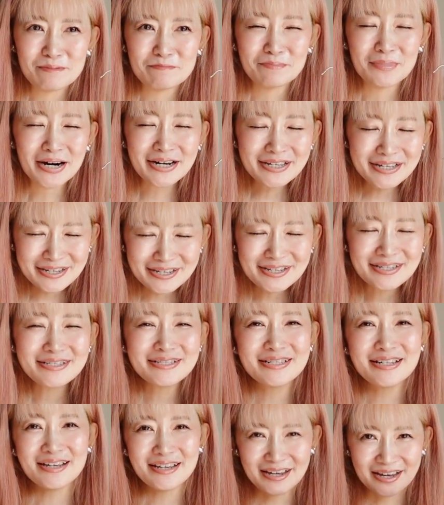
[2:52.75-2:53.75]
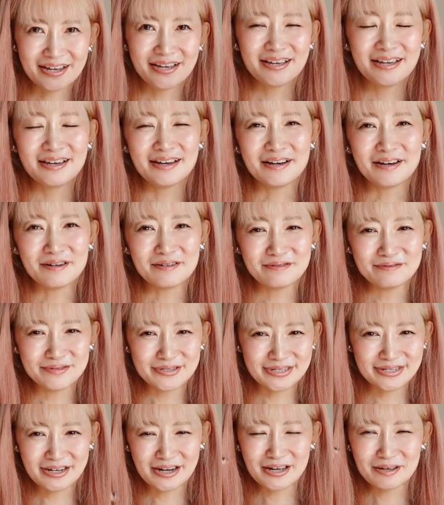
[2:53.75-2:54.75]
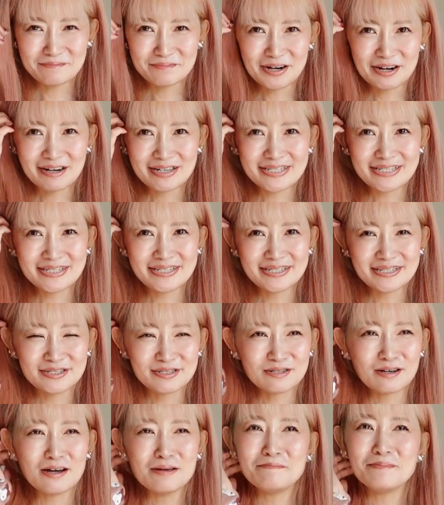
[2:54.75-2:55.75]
毎日着回しし